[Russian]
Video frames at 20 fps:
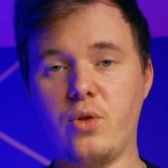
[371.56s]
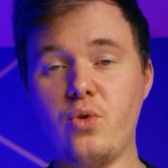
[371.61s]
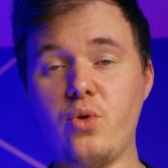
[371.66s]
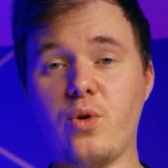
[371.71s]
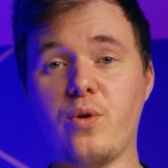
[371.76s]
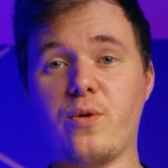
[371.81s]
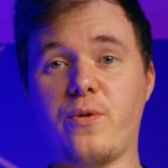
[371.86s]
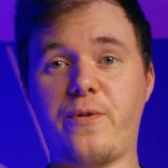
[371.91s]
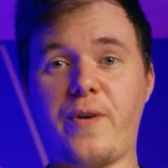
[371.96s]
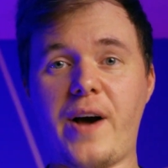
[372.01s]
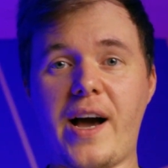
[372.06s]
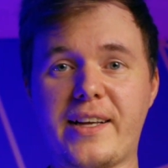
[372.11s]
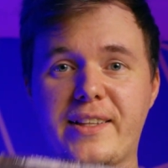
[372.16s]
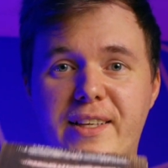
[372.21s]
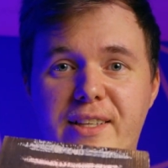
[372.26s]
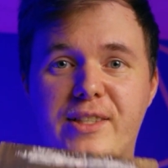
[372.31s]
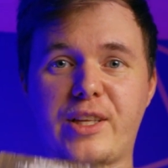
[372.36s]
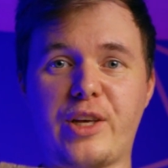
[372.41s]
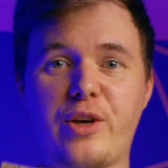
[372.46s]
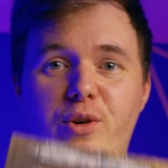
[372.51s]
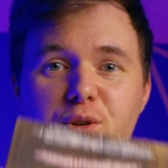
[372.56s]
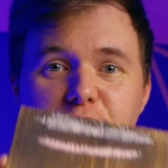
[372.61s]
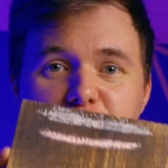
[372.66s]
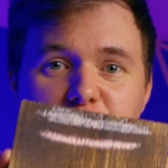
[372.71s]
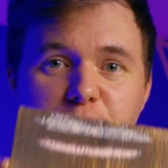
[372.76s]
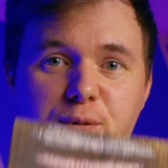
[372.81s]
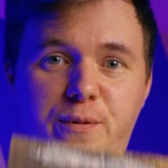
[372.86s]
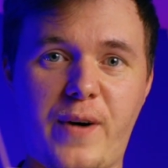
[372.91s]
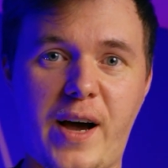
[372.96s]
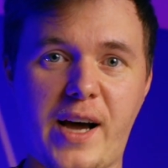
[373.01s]
Ну, факт
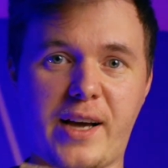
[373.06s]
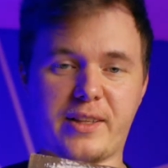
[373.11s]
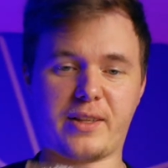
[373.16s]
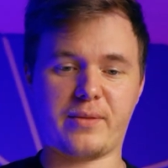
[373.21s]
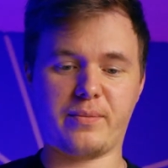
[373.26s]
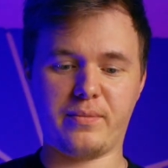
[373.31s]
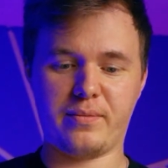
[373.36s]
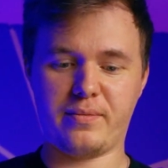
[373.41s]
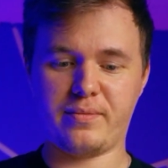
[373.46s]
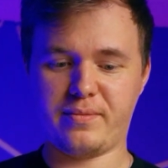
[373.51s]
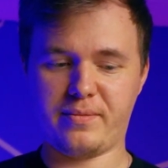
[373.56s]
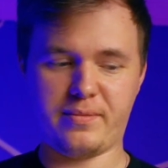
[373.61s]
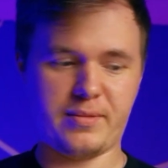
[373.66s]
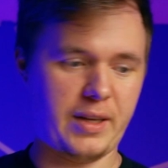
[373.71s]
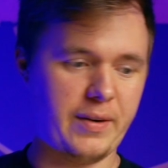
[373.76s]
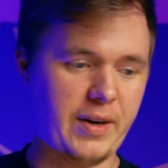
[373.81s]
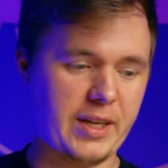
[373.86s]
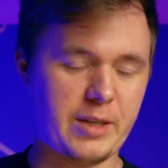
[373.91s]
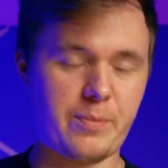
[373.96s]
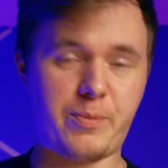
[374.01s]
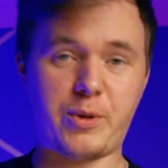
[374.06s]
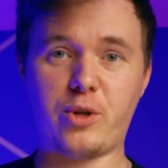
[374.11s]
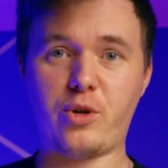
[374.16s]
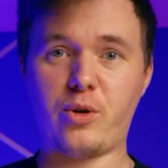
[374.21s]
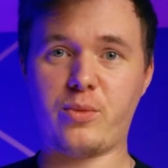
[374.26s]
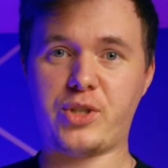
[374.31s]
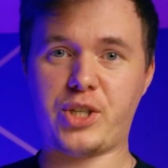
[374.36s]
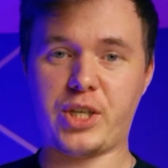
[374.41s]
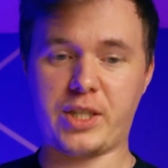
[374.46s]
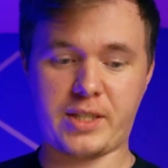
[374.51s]
остается фактом. Давайте
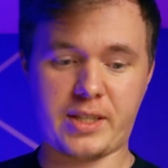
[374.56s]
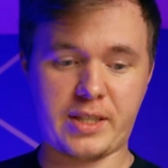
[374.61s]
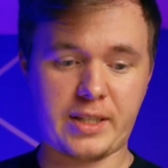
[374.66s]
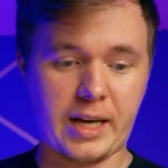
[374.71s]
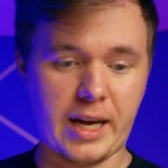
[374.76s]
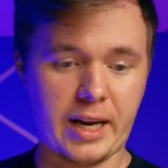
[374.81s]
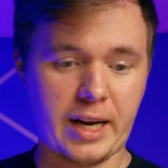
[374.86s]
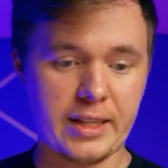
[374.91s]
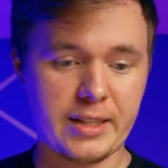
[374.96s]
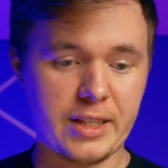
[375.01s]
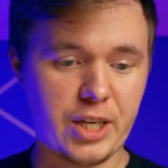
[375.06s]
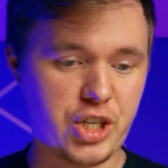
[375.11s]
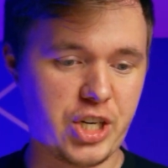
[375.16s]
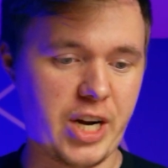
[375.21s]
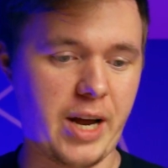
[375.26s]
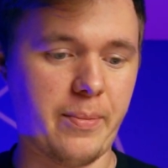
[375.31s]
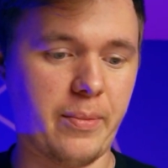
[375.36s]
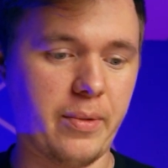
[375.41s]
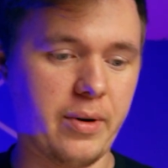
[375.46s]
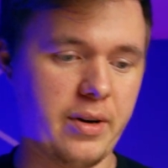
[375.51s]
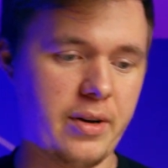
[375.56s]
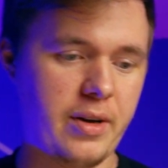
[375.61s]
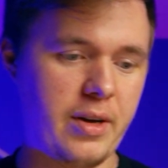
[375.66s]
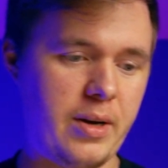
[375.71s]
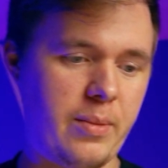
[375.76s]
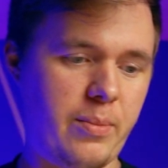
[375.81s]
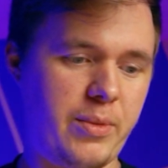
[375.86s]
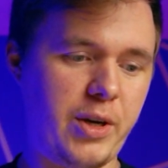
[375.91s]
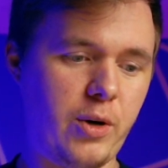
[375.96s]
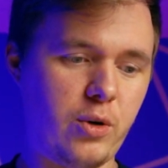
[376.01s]
перейдем сейчас к карандашам.
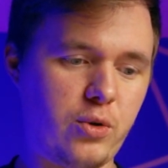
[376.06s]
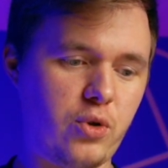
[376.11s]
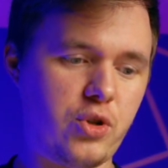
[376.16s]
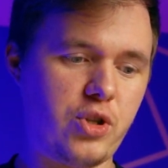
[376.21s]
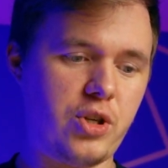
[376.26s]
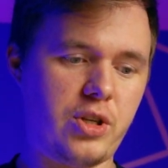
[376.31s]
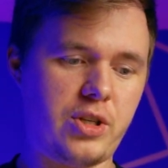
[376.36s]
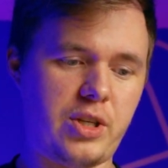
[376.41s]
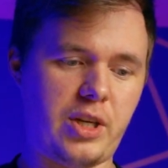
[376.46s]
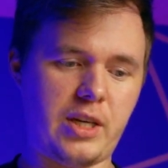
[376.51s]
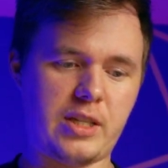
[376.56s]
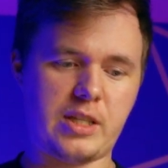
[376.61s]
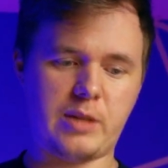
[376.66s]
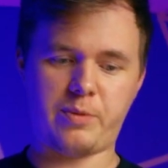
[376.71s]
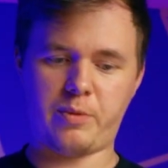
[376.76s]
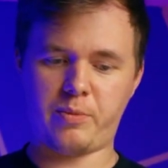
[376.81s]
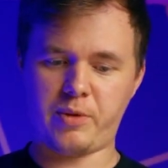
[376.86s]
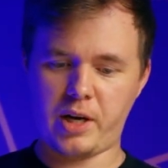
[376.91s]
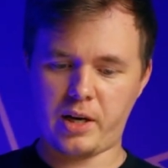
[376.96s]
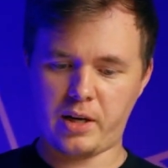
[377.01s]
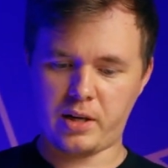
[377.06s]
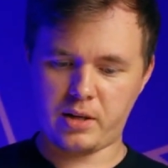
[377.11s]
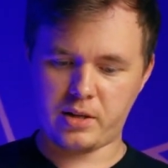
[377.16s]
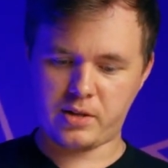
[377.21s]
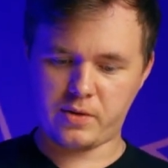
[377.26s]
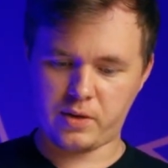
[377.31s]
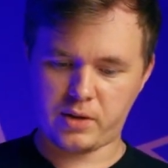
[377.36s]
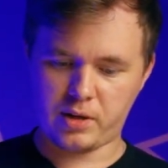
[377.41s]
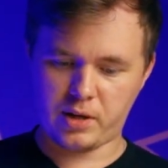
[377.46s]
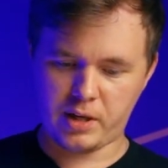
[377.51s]
Мне вот очень интересно, поменяли они
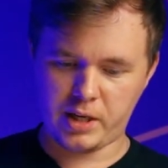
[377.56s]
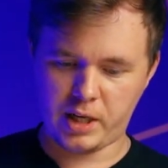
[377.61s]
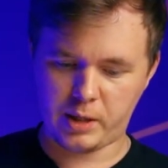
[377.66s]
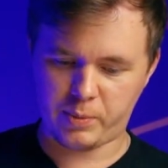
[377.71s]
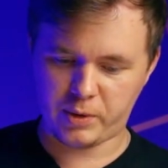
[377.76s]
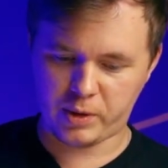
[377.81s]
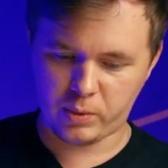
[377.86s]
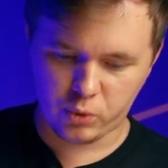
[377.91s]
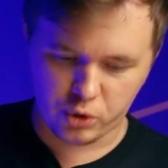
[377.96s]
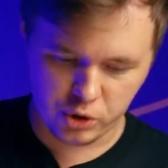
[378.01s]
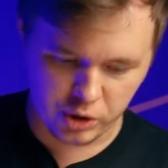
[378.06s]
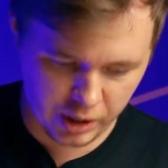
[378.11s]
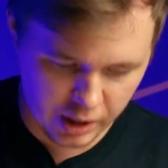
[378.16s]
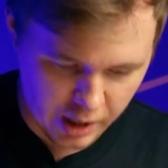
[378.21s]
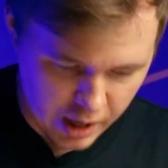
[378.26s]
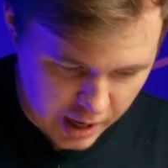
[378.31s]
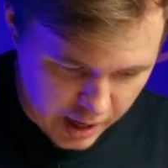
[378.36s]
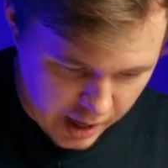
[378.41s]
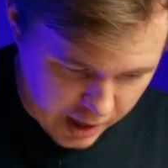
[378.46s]
цвет или нет, потому что